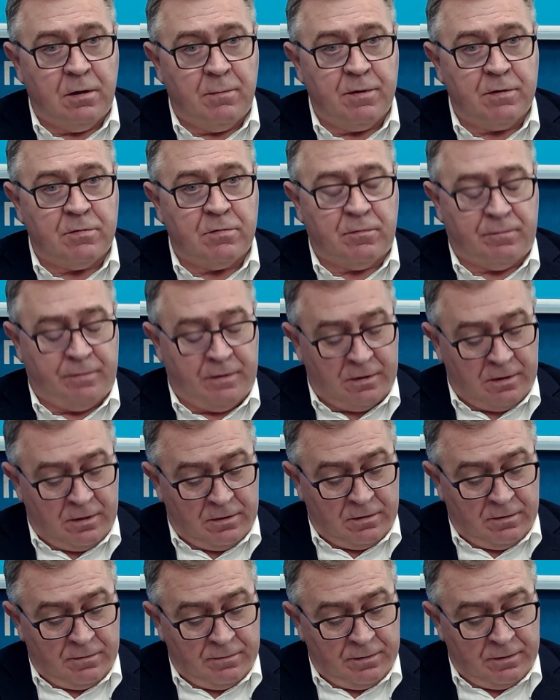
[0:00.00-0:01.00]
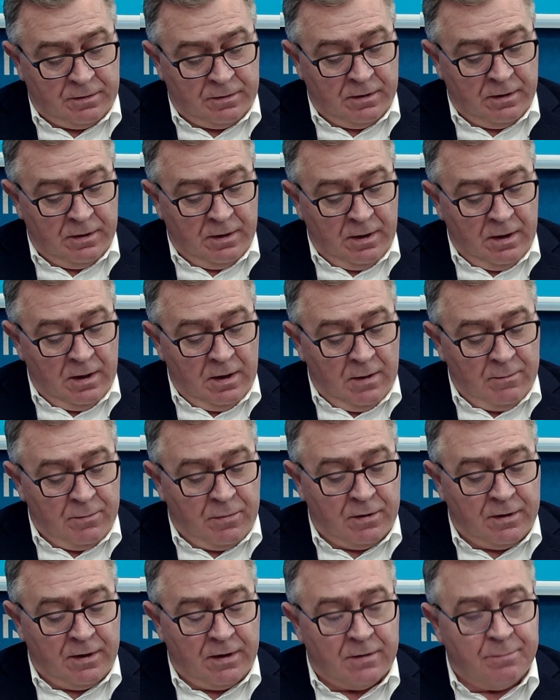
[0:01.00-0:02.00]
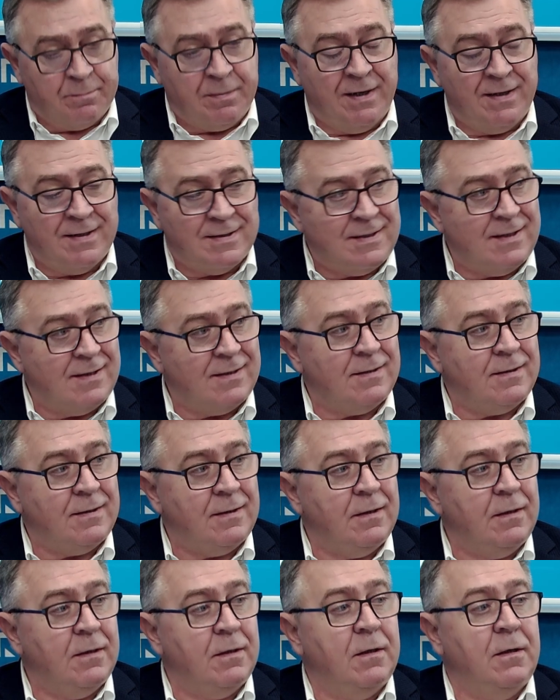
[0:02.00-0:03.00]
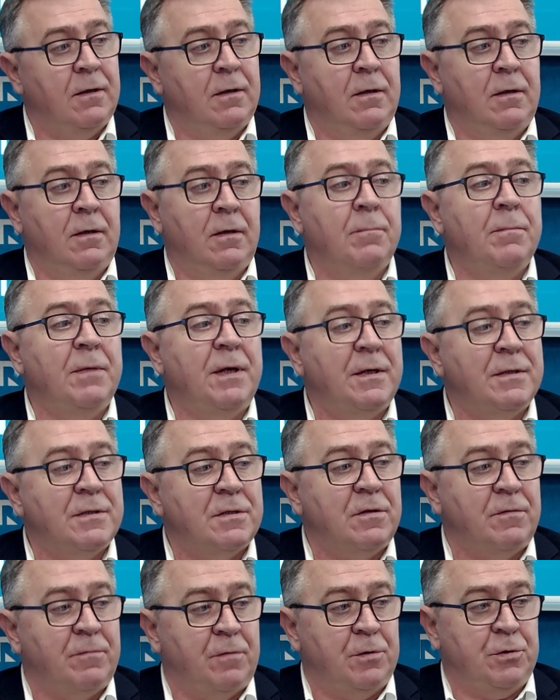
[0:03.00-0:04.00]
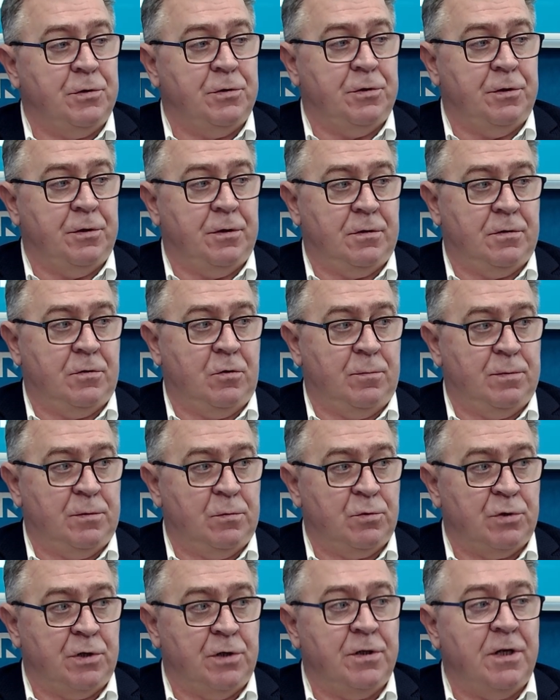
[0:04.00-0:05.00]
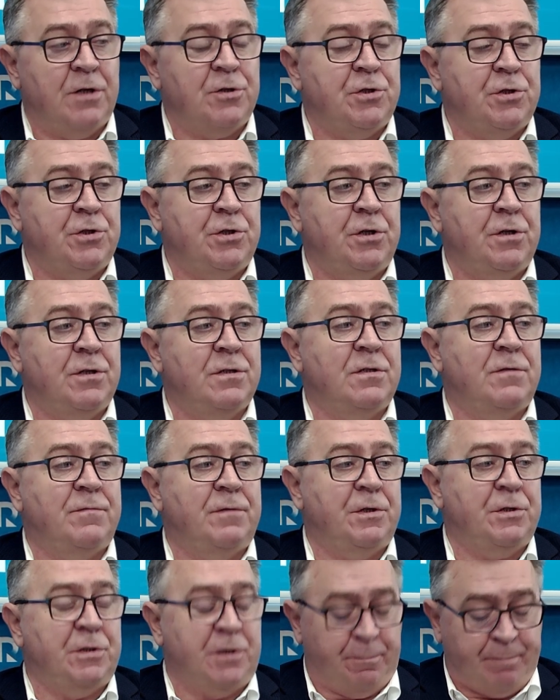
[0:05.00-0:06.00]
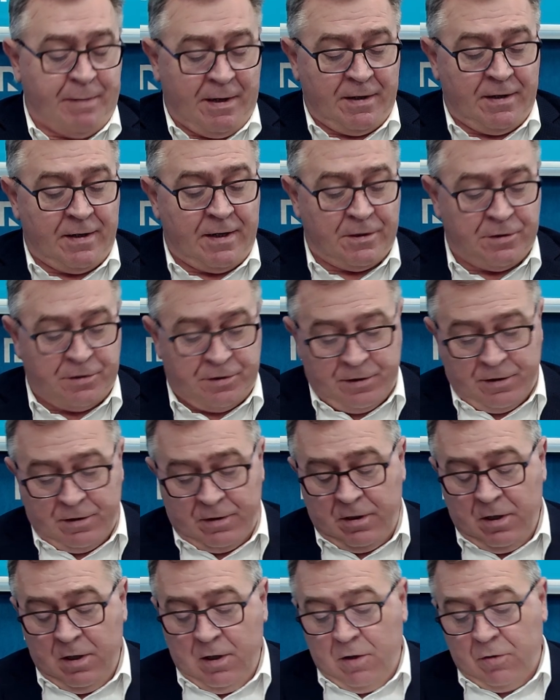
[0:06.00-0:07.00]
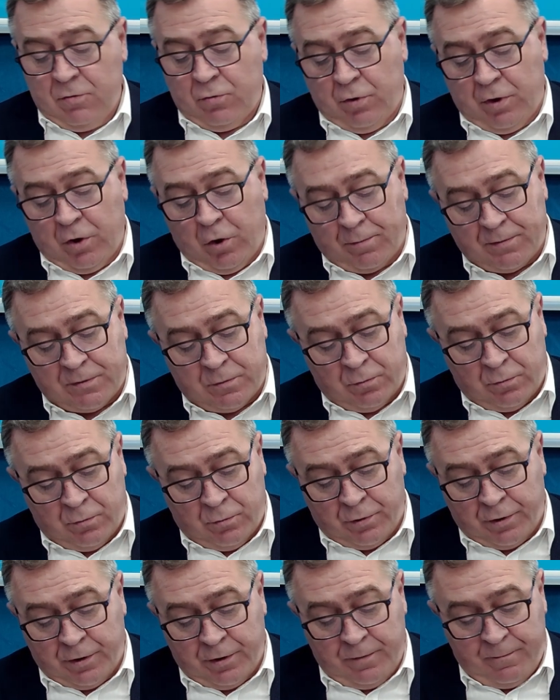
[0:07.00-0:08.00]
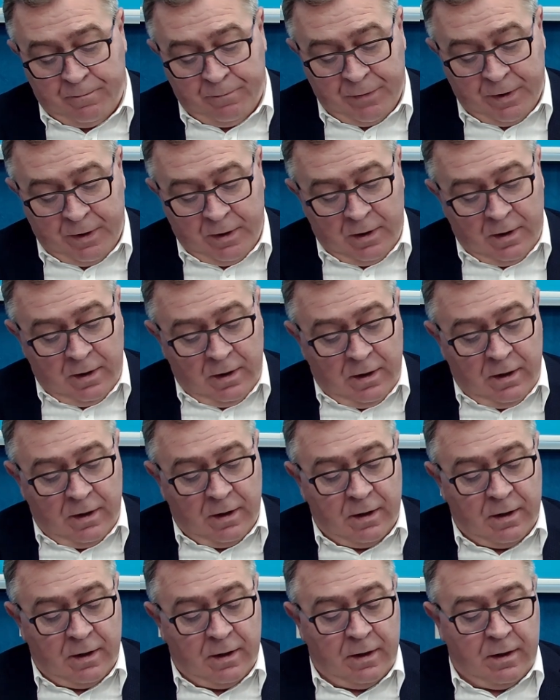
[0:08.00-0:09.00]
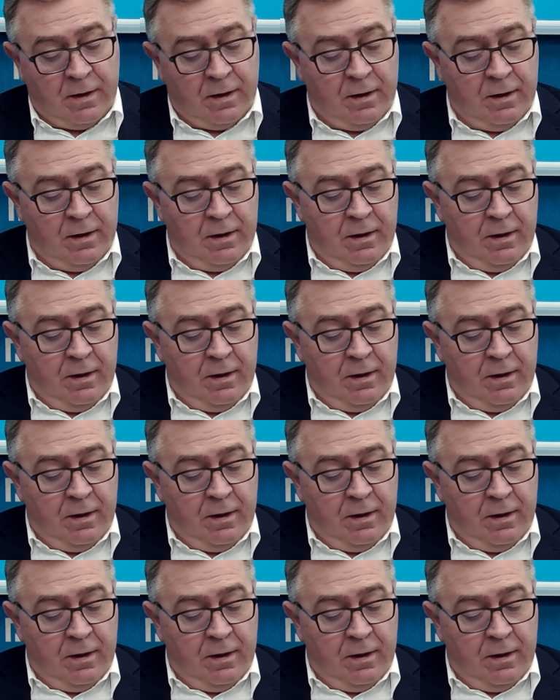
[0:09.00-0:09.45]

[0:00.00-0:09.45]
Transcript: km kwadratowych. Ponad 500 miejscowości jest do obsłużenia. Dzisiaj jest 200 paręnaście, które obsługuje. To i tak e, będzie